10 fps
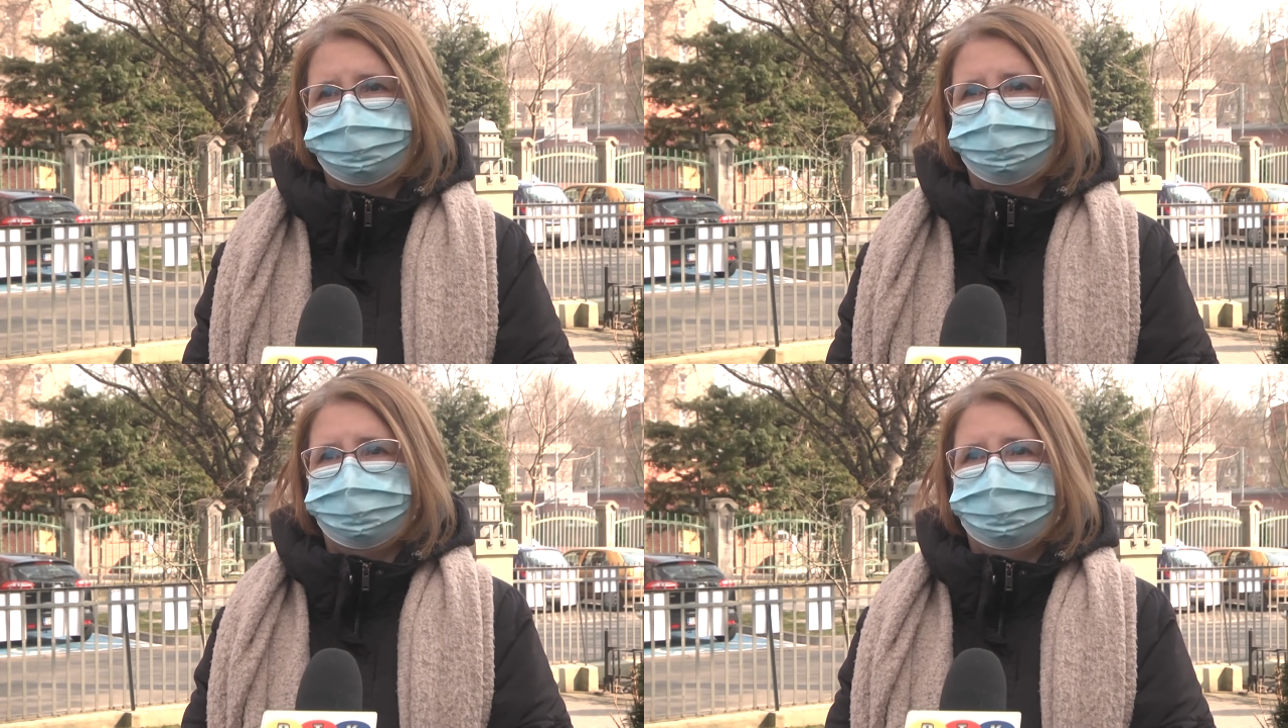
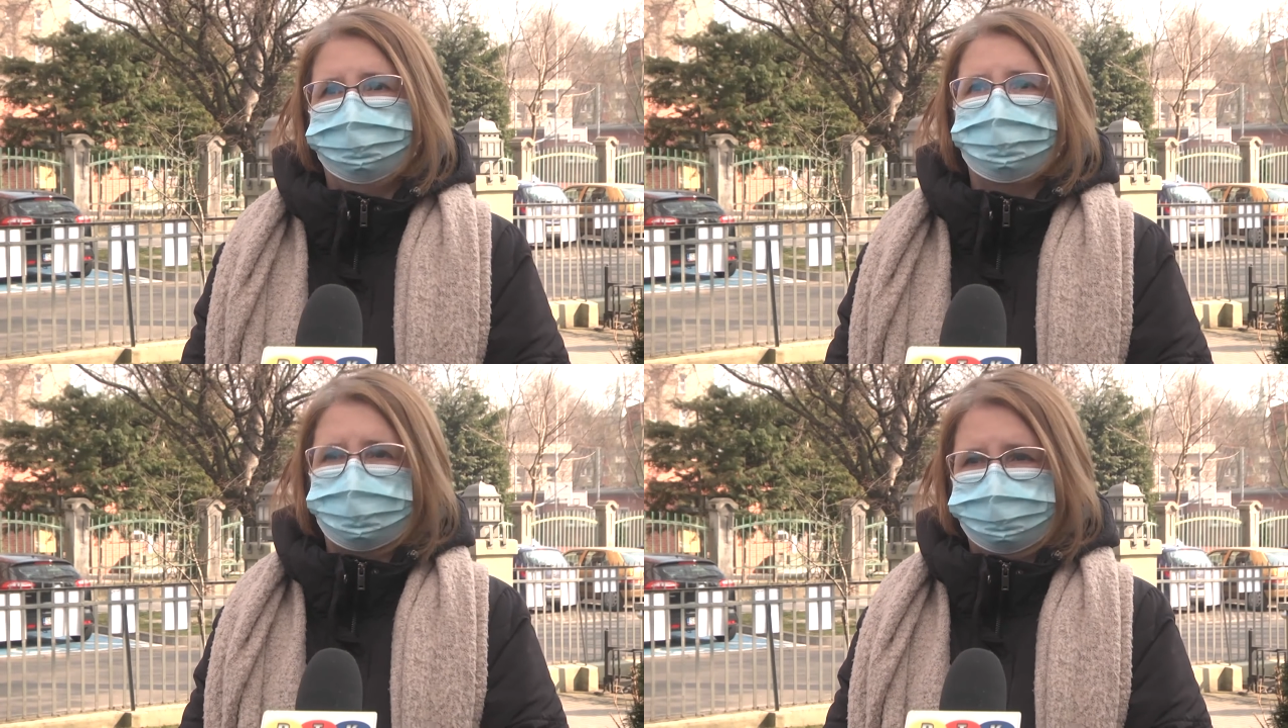które
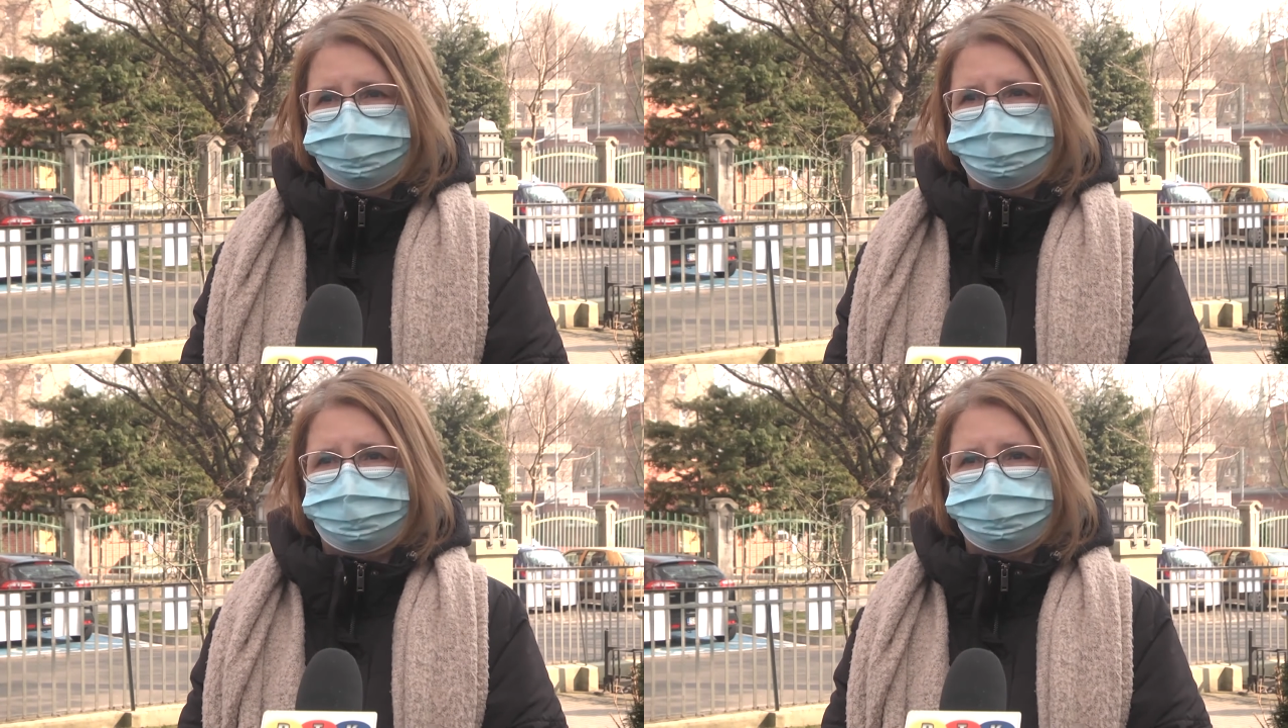możemy
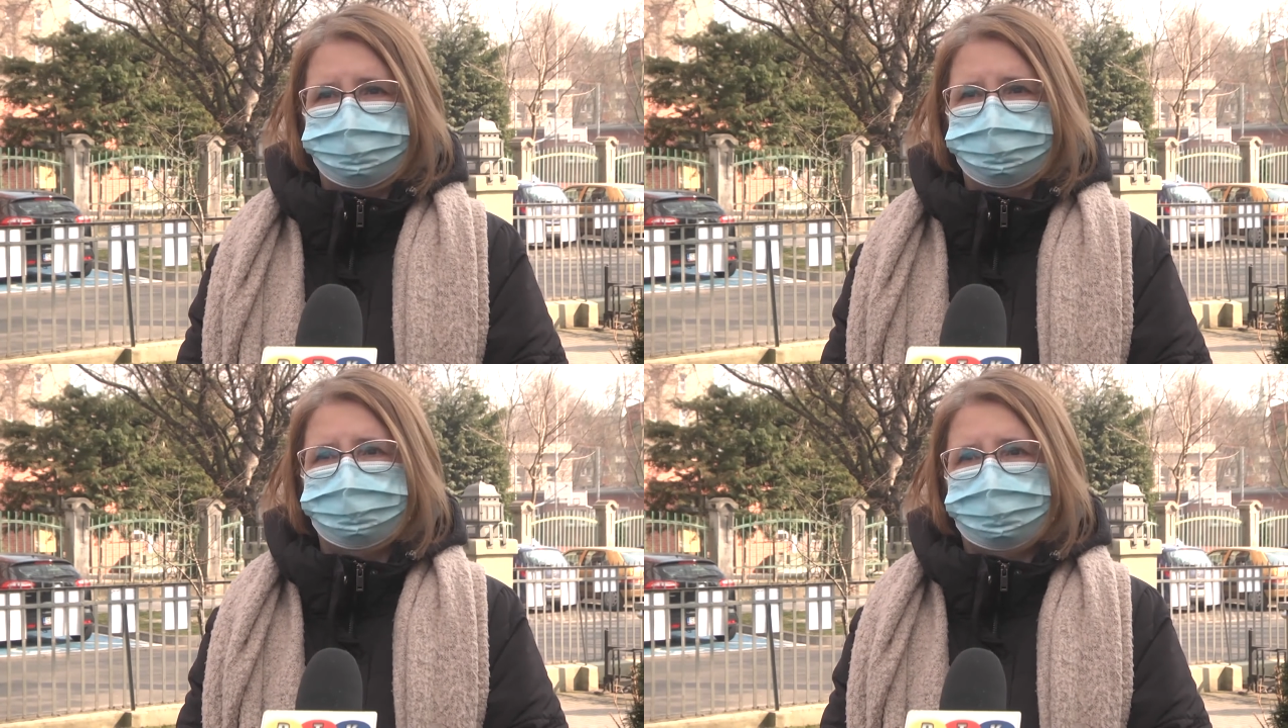
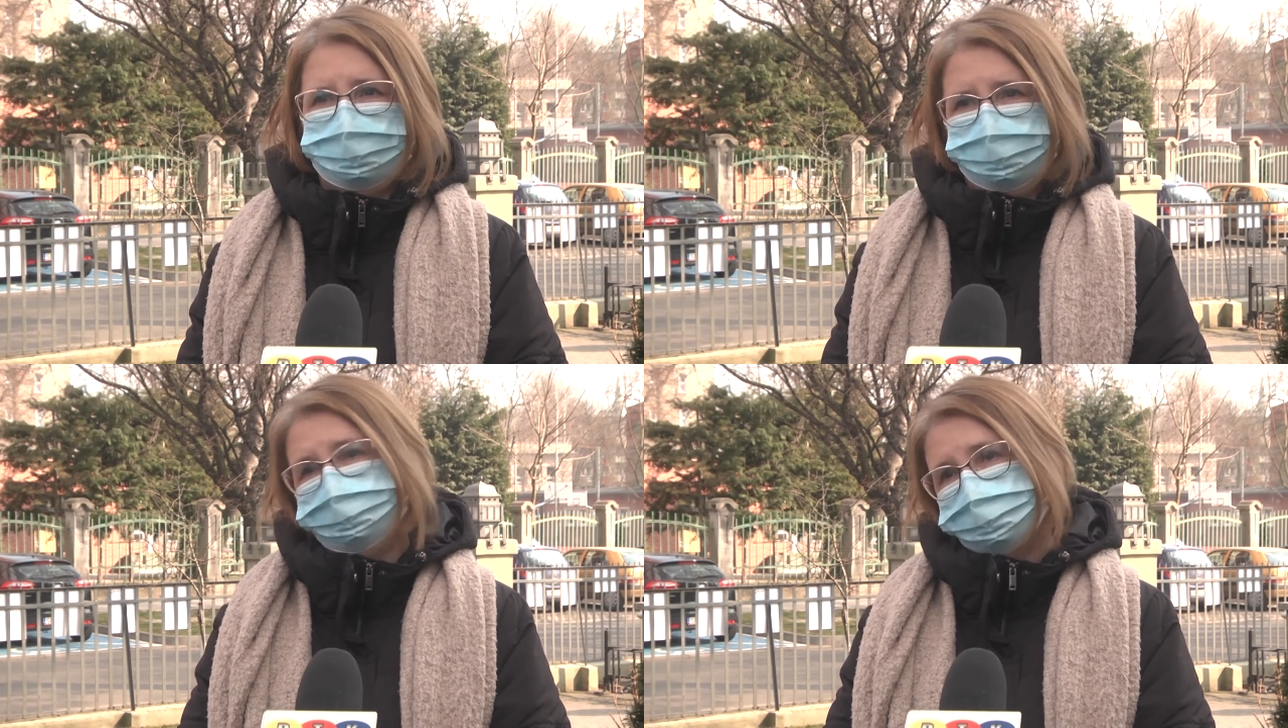wypożyczyć, a
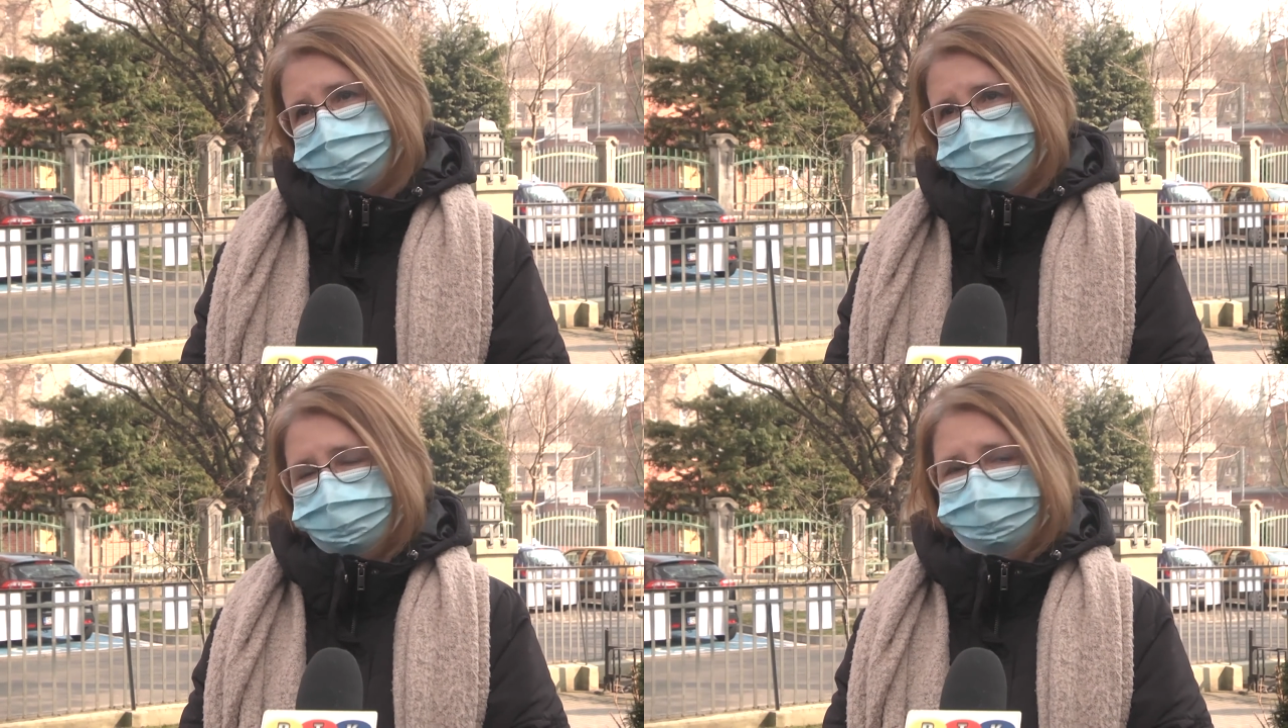nie
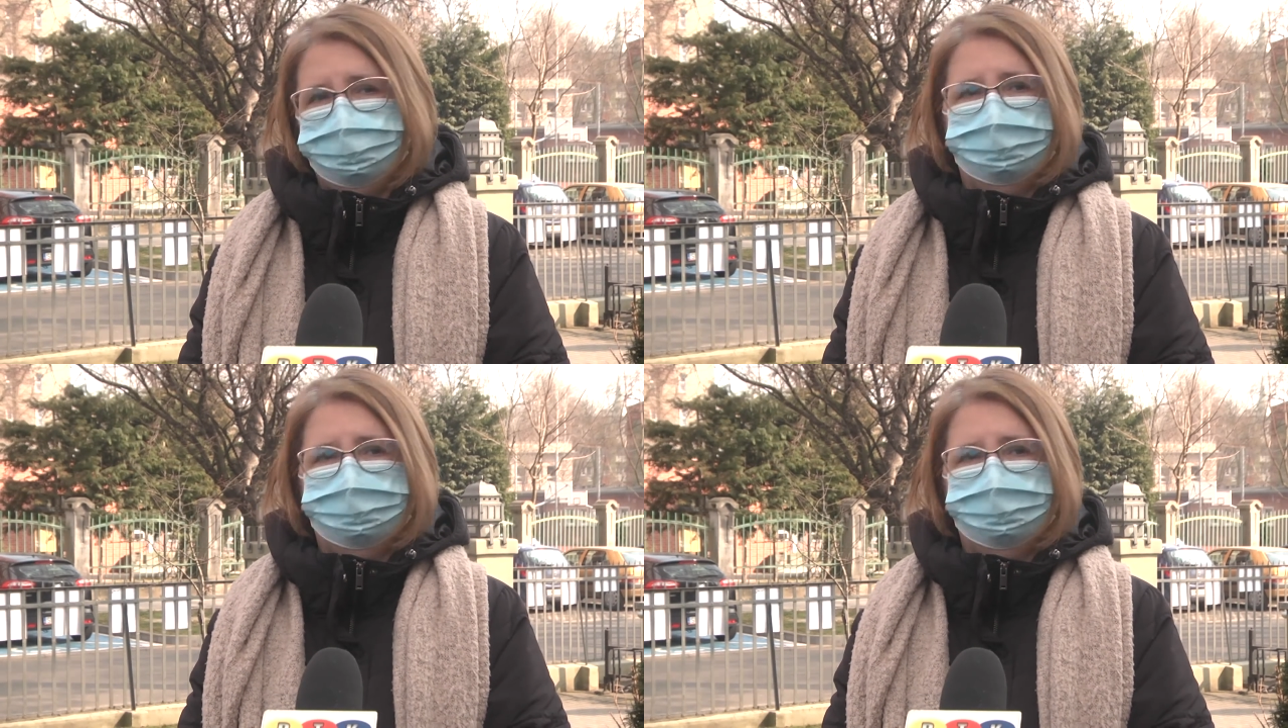wszystkich.